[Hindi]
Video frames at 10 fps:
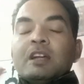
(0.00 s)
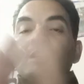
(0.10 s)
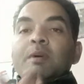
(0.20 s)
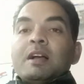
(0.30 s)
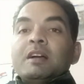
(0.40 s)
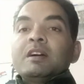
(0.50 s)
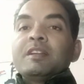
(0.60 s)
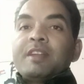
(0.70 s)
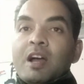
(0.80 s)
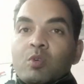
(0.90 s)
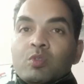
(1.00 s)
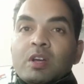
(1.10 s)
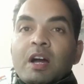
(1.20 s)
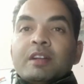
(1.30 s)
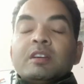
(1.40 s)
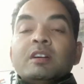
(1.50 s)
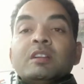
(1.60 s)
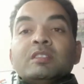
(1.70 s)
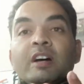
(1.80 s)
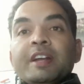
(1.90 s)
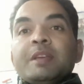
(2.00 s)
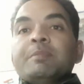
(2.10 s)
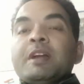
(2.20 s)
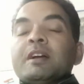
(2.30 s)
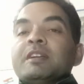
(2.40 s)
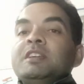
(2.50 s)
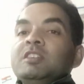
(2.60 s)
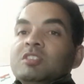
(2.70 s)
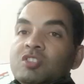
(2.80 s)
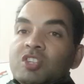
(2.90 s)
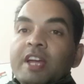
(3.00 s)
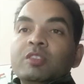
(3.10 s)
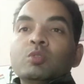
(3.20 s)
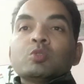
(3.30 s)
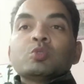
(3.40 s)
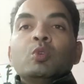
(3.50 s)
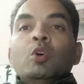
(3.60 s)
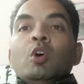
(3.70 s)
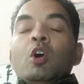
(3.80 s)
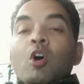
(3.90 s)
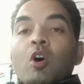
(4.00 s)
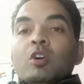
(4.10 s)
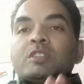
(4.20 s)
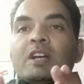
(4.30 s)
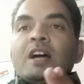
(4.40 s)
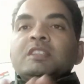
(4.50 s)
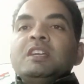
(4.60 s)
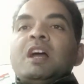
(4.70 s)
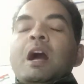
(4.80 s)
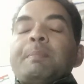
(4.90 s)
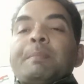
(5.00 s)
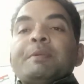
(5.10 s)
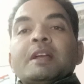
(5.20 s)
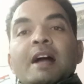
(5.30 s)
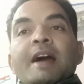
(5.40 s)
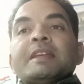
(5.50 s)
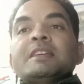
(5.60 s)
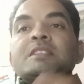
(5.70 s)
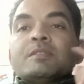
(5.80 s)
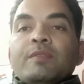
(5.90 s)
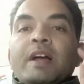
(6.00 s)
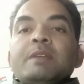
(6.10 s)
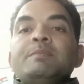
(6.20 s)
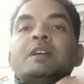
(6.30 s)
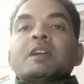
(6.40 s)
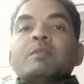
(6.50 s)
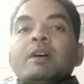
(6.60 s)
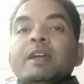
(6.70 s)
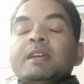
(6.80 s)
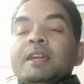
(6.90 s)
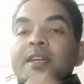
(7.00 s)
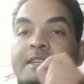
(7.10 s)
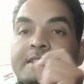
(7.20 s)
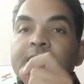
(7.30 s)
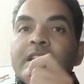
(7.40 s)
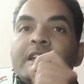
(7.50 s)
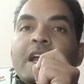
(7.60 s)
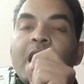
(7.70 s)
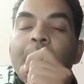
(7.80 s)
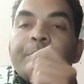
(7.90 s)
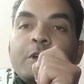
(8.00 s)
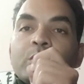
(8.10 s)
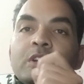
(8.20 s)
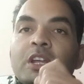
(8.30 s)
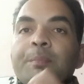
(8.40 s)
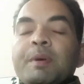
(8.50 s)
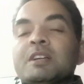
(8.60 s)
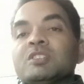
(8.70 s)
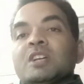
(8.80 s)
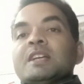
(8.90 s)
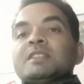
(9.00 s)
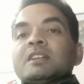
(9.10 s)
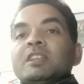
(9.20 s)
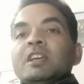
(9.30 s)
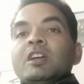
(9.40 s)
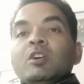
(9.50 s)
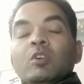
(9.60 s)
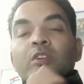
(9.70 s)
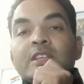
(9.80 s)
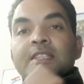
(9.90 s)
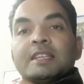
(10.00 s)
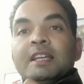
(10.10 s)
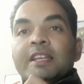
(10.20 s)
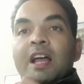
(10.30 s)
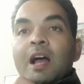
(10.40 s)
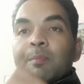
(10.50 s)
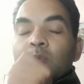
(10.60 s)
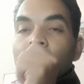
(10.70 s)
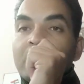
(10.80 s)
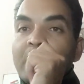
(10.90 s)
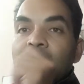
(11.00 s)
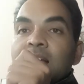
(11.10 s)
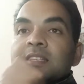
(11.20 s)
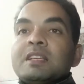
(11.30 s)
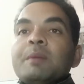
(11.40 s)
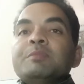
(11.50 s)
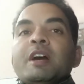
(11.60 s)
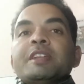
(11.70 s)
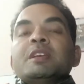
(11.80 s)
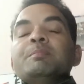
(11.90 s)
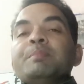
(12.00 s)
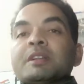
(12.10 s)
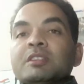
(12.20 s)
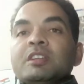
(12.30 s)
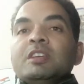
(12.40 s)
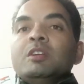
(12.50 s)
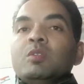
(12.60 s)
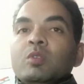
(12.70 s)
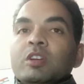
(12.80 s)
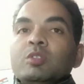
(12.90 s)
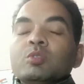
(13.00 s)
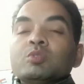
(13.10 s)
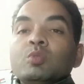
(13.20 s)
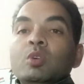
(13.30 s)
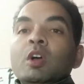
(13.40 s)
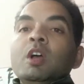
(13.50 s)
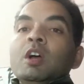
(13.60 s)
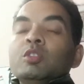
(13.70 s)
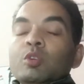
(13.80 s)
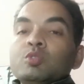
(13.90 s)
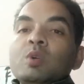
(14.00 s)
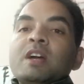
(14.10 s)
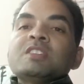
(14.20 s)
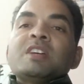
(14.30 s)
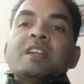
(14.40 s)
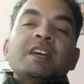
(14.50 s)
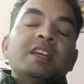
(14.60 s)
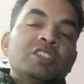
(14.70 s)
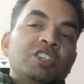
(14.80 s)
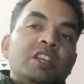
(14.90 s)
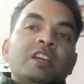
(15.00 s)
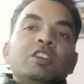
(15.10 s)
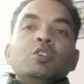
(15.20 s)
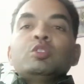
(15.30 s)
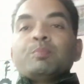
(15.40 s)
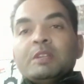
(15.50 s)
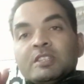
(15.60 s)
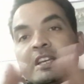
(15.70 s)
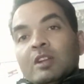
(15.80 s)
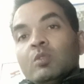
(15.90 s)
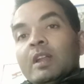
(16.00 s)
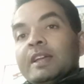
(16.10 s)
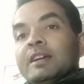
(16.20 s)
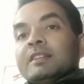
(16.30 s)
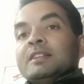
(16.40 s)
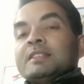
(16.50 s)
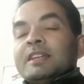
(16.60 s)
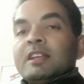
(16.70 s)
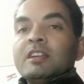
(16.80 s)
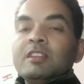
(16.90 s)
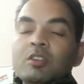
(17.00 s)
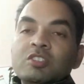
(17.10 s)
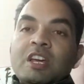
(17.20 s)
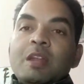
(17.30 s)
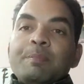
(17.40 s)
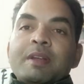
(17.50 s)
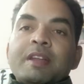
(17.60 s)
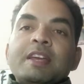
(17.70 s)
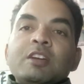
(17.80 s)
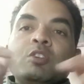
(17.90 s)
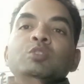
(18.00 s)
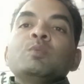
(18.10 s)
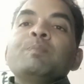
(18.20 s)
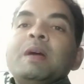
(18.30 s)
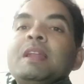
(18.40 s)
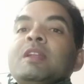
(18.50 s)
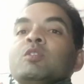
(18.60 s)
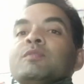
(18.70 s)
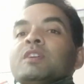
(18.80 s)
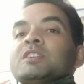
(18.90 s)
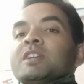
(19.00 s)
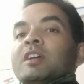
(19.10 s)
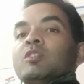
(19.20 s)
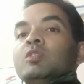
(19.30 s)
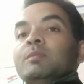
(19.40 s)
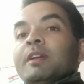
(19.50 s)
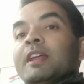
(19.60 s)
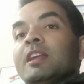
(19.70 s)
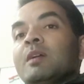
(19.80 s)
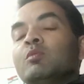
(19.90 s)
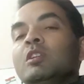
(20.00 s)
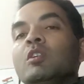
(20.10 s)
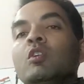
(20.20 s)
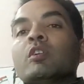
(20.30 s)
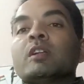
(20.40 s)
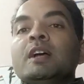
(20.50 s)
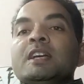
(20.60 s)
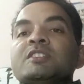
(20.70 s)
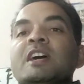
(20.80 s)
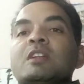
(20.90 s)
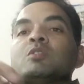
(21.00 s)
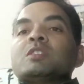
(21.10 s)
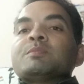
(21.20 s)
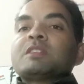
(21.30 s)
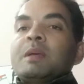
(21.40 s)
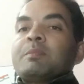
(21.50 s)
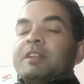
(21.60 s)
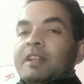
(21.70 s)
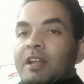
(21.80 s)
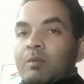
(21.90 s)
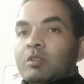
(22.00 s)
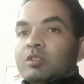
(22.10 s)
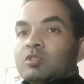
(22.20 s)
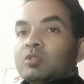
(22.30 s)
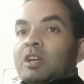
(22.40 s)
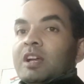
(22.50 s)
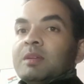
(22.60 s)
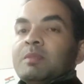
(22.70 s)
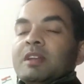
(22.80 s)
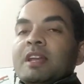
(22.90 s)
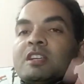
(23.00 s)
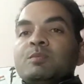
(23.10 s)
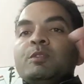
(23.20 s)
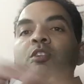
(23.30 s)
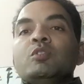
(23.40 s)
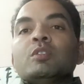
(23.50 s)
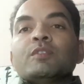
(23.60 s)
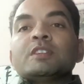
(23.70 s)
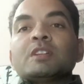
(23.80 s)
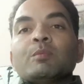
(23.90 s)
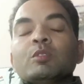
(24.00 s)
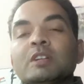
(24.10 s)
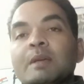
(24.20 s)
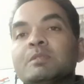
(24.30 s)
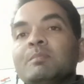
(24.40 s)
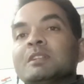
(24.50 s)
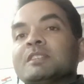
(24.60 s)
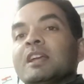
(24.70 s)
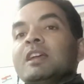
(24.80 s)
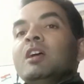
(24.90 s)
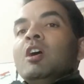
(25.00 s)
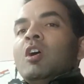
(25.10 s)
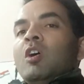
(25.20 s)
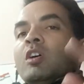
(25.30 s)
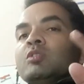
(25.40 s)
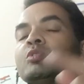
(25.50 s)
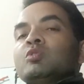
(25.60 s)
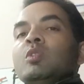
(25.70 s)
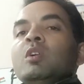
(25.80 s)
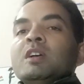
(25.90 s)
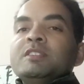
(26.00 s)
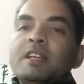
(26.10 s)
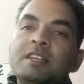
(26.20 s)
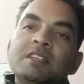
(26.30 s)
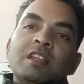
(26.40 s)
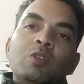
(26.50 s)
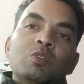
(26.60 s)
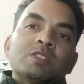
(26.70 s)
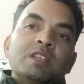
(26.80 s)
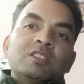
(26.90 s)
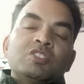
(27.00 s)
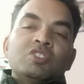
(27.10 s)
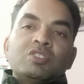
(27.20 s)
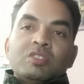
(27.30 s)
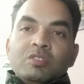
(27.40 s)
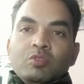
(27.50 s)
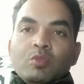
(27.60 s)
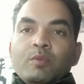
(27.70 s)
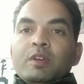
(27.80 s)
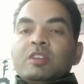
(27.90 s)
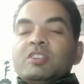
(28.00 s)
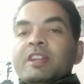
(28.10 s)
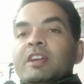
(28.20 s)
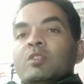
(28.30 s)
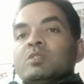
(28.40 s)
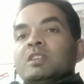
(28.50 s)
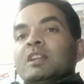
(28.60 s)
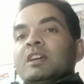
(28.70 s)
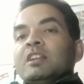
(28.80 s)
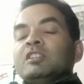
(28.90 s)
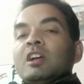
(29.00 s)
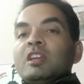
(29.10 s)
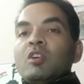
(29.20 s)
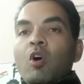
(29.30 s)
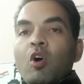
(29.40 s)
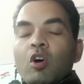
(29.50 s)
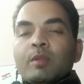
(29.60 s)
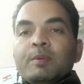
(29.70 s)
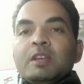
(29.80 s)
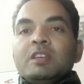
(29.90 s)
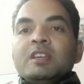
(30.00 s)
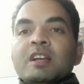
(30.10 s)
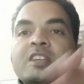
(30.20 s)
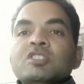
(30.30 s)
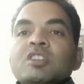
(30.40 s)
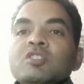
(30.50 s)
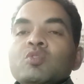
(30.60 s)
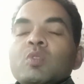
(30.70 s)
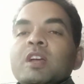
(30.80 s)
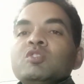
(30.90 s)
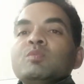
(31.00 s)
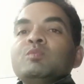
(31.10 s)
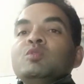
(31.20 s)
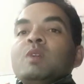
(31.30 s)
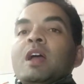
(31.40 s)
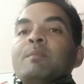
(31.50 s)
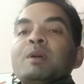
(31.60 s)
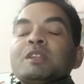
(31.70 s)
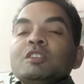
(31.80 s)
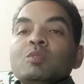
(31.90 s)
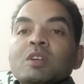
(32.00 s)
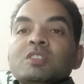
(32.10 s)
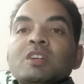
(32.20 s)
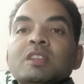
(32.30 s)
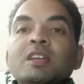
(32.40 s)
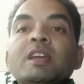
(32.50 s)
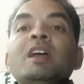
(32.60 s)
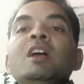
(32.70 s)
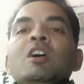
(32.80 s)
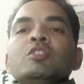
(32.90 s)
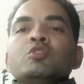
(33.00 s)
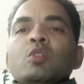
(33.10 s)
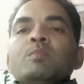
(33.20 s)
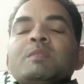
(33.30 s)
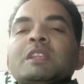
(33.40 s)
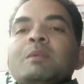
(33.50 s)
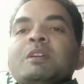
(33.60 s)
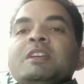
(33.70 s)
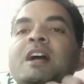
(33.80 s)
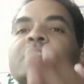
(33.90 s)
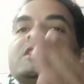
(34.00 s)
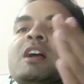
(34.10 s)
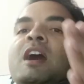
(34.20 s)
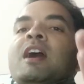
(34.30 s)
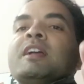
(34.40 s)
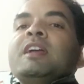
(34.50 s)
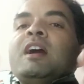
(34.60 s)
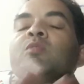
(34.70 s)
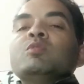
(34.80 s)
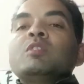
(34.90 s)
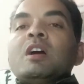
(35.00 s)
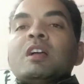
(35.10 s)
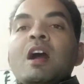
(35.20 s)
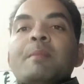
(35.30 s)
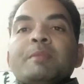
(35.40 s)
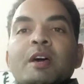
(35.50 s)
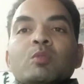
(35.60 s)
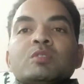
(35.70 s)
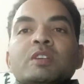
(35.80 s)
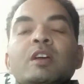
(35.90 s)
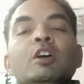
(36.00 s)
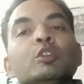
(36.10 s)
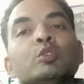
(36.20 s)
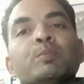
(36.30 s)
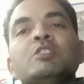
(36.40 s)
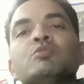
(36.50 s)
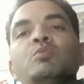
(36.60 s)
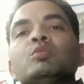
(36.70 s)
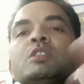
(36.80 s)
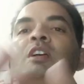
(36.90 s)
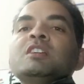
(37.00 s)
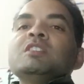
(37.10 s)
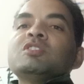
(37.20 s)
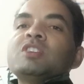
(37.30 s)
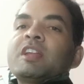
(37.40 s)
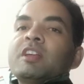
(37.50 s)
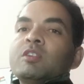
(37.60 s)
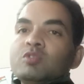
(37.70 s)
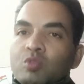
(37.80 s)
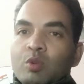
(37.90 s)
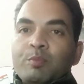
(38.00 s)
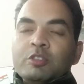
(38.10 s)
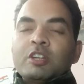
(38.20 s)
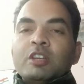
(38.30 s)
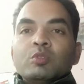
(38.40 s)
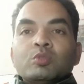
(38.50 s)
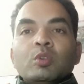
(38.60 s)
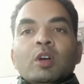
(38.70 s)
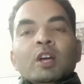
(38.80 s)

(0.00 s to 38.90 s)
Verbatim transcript: कटवाकर नाखून काट कर दाढ़ी बनाकर ही जाएं दोस्तों और साथ ही आप अपने कान की सफाई भी करवाएं इसके लिए आप डॉक्टर के पास जा सकते हैं और इसके लिए आपको खास सावधानी बरतनी होगी दोस्तों दोस्तों अगर जानकारी अच्छी लगी हो तो प्लीज़ चैनल को लाइक कर दें शेयर कर दें और चैनल पर नए हो तो बेल नोटिफिकेशन आइकन को दबाना ना भूलें और चैनल को सब्सक्राइब करना ना भूलें दोस्तों ताकि मेरे नेक्स्ट वीडियो की नोटिफिकेशन आपको टाइम से मिल सके और दोस्तों ज़्यादा से ज़्यादा लोगों के साथ इस जो जानकारी को शेयर करें ताकि और भी यंगस्टर जो हैं जो युवा हैं भर्ती होना चाहते हैं जो मतलब कि यहाँ तक आके उनका काम ना रुक जाए तो प्लीज़ उन तक इस जानकारी को जरूर पहुँचाएं दोस्तों